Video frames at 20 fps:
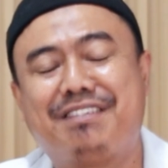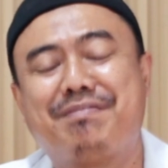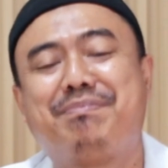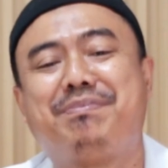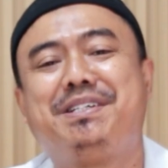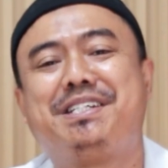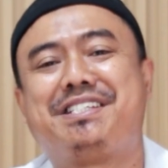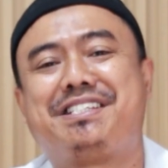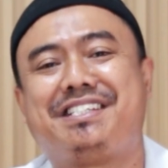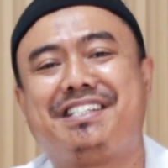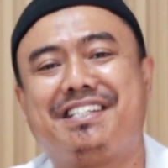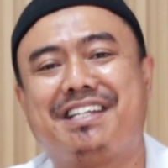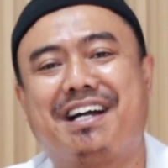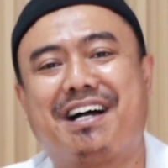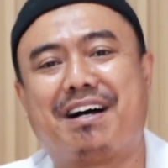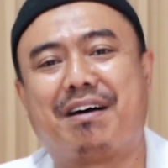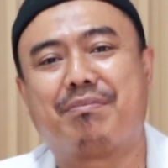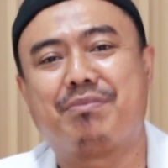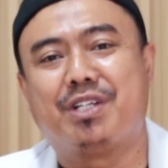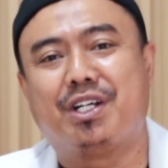lebih
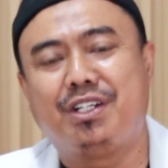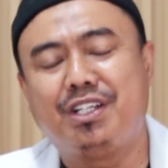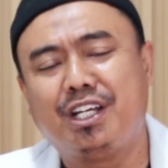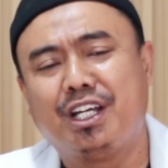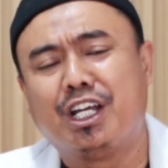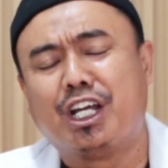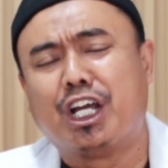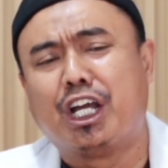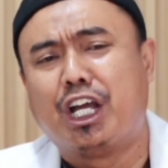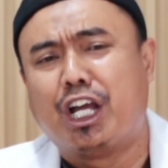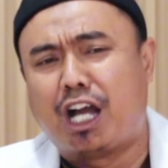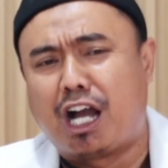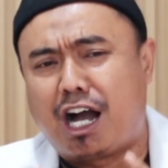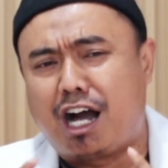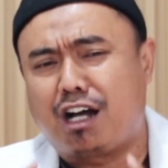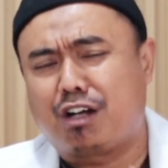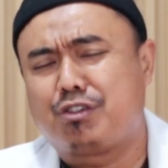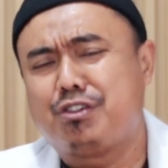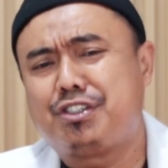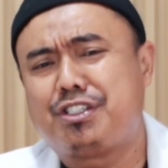siap jadi
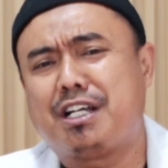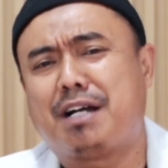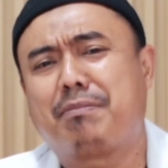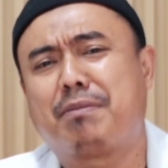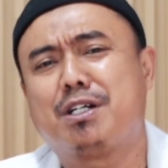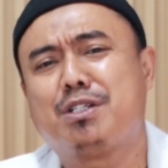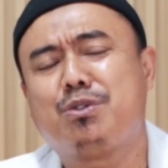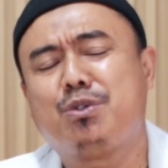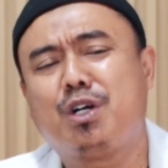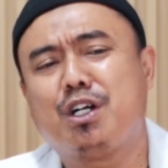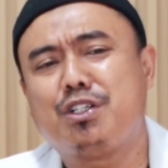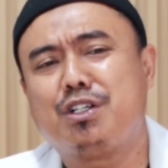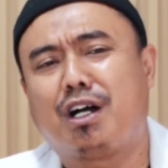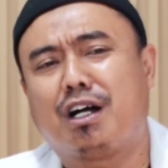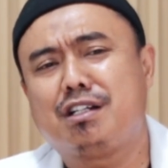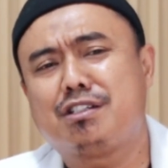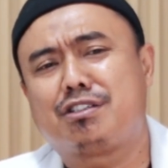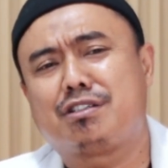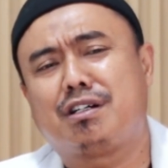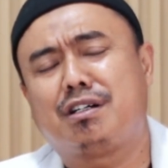harus disiapkan juga
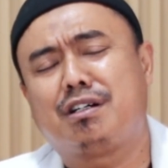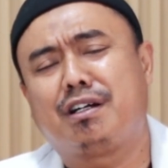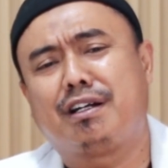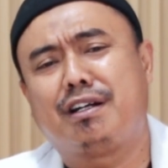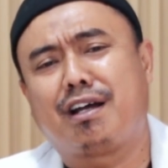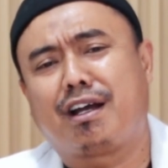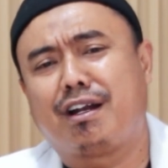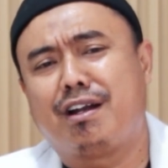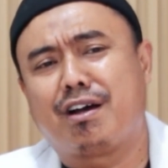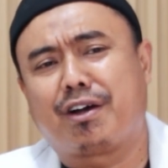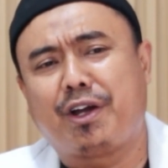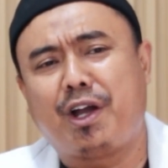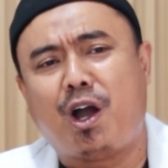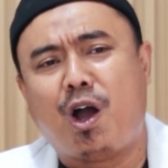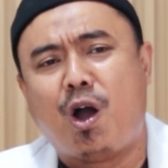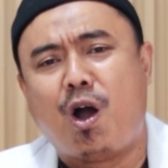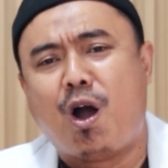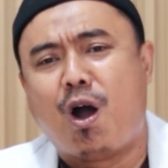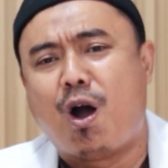jangan seenak-enaknya